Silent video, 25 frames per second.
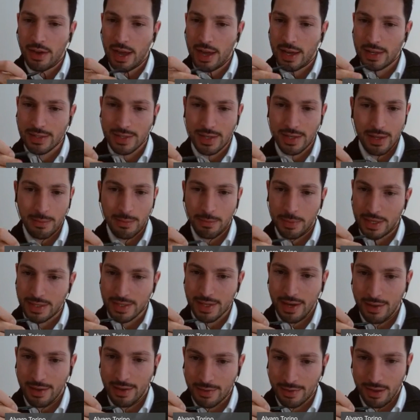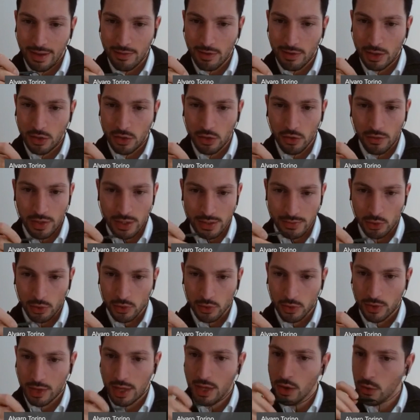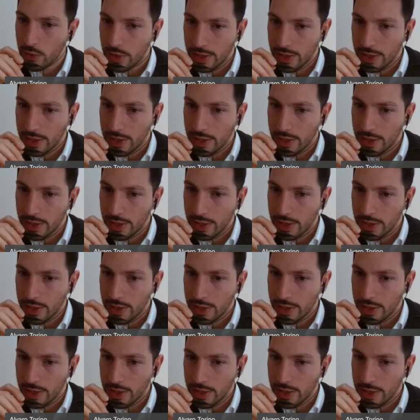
fase preselettiva dove hai svolto dei